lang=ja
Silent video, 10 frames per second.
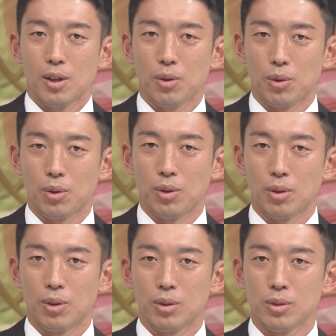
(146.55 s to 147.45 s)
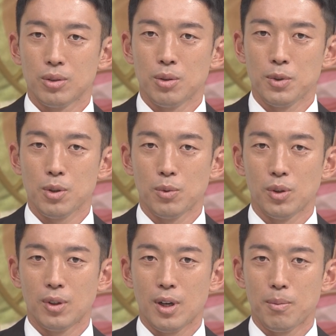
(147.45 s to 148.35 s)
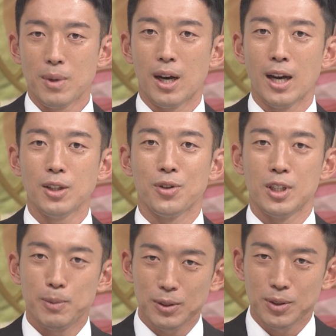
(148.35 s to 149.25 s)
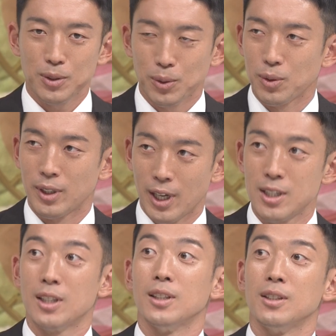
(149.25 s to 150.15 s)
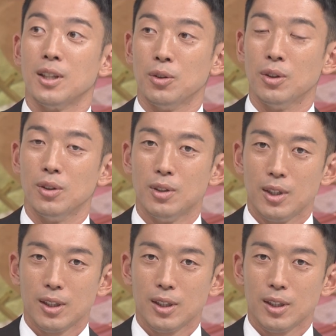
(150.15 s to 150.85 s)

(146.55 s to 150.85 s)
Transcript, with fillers: こうそもそも、まあ、相手をリスペクトすることは大事なんですけど、うん、